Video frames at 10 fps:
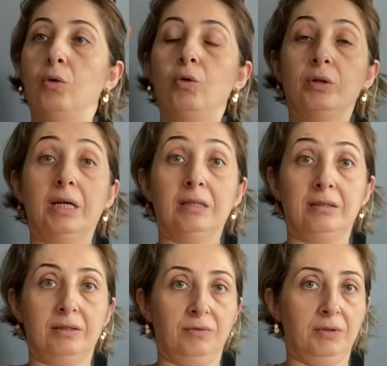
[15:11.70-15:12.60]

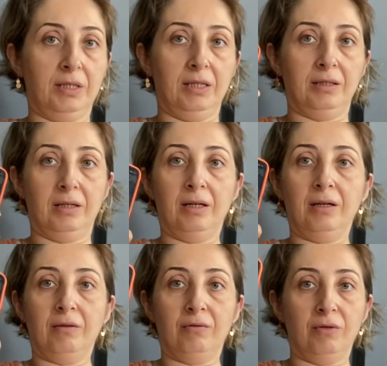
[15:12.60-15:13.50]
16.07
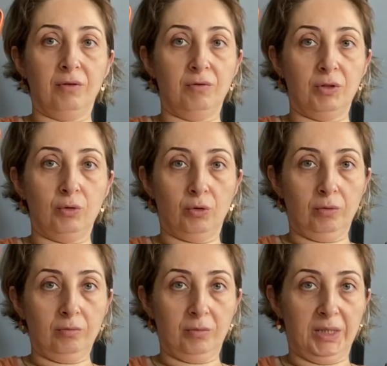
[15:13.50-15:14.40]
ve video
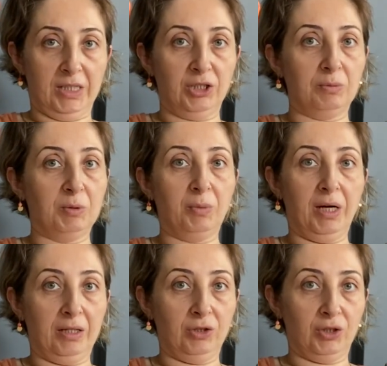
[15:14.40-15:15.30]
yani şimdi
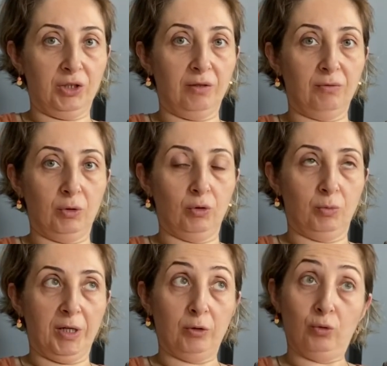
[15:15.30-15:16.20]
paylaşacağım
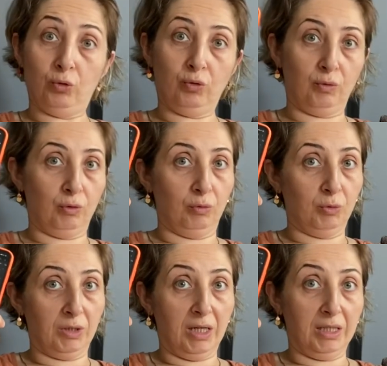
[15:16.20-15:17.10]
videom yani dünkü
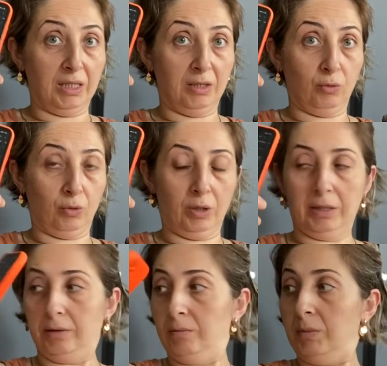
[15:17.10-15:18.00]
videomu daha yeni
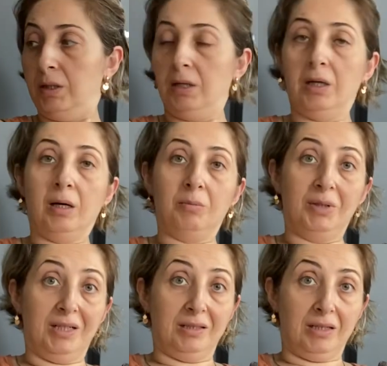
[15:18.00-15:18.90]
yükledim.
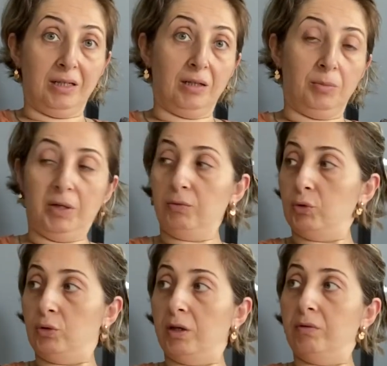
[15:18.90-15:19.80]
Birazdan kapak
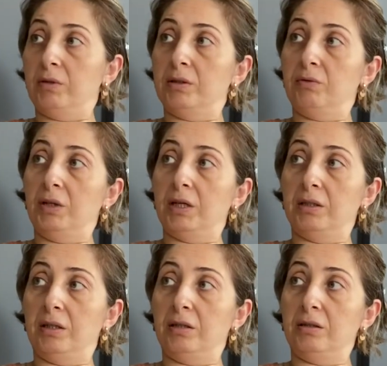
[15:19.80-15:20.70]
fotoğraflarını falan
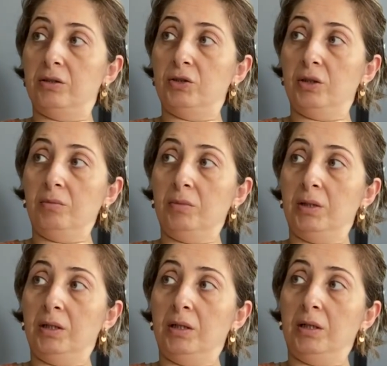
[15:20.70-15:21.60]
yayınlayacağım.
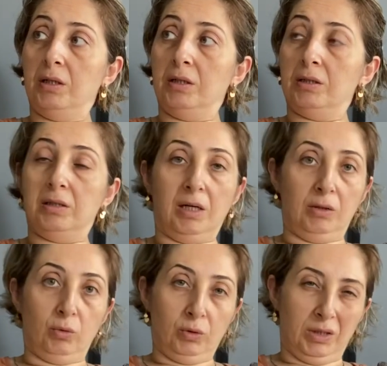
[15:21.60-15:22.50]

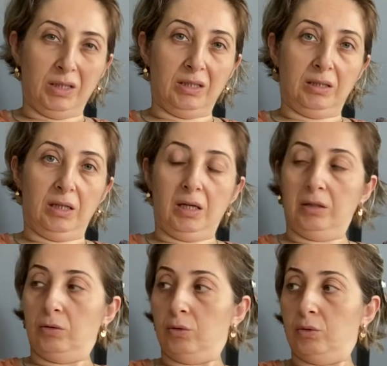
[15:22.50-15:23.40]
Saat 18'de
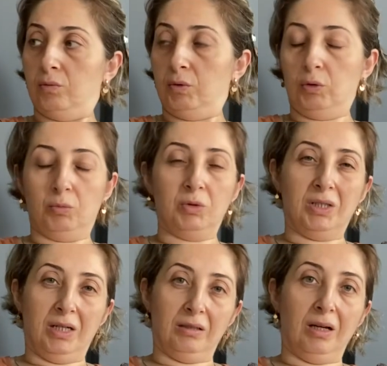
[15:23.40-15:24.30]
yayınlıyorum videomu
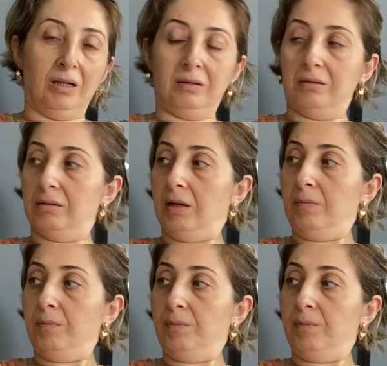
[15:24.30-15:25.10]
saat 6'da.